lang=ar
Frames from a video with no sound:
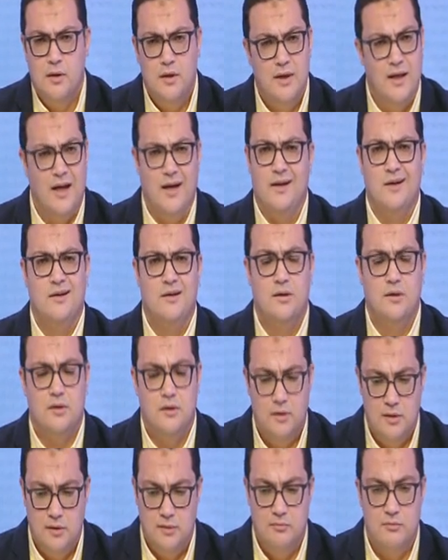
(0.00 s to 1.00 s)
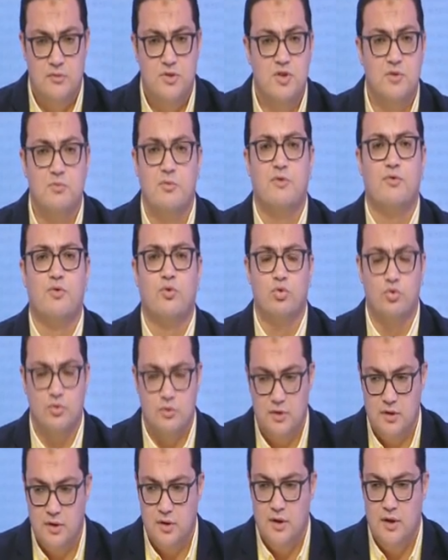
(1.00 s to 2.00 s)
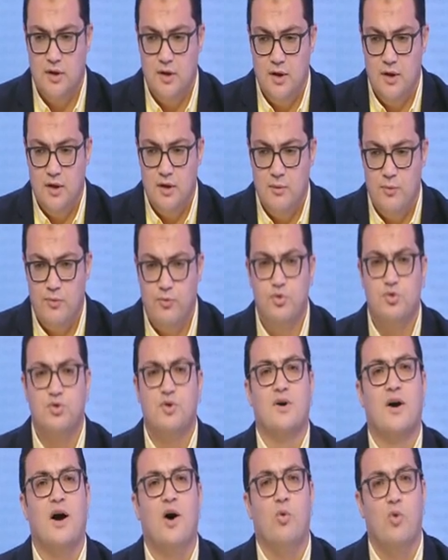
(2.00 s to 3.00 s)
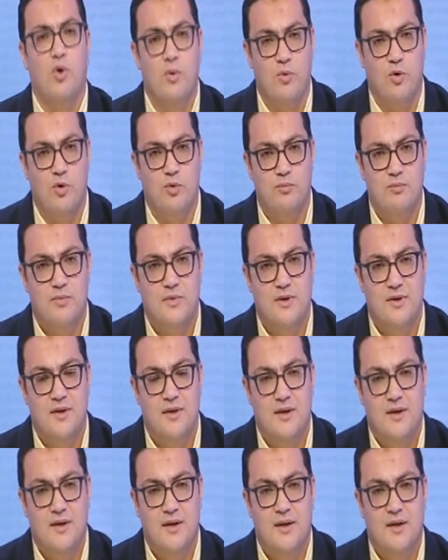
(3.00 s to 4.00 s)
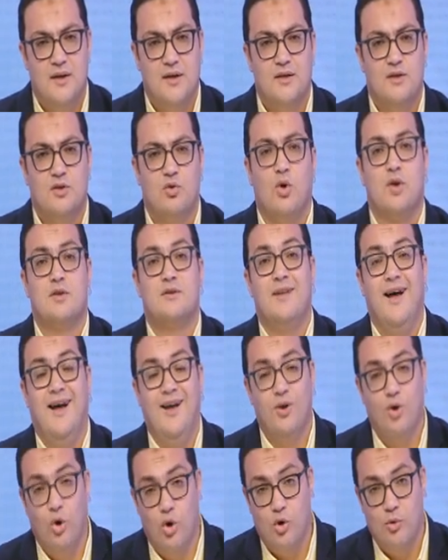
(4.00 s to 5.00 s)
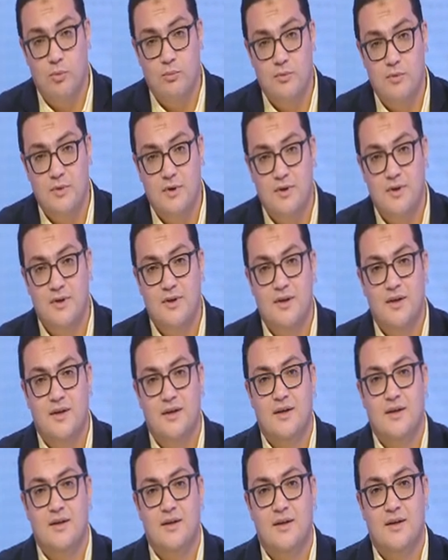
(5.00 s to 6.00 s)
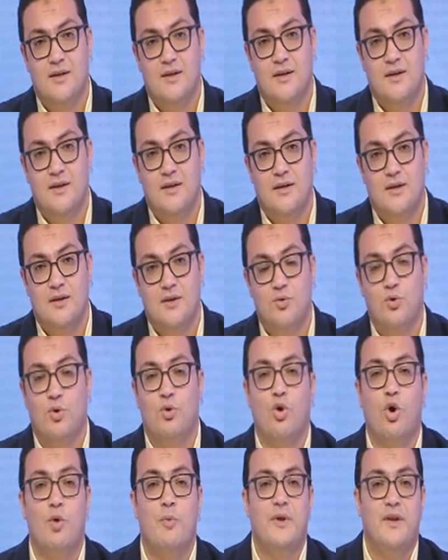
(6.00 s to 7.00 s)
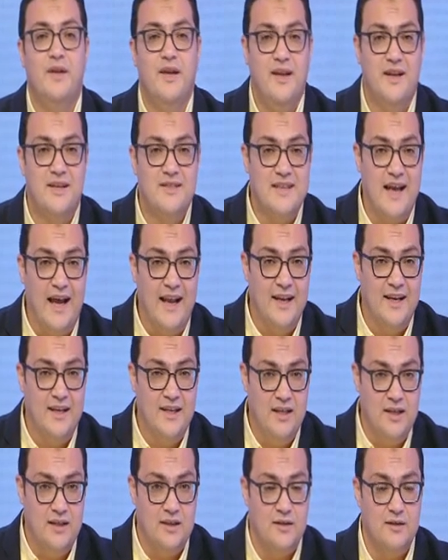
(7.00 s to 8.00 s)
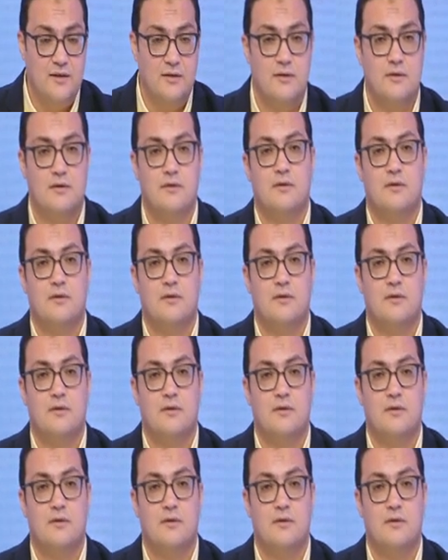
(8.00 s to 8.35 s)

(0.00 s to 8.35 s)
لا مش المفروض المفروض نقومهم نوضح لهم نقول لهم ان احنا زعلانين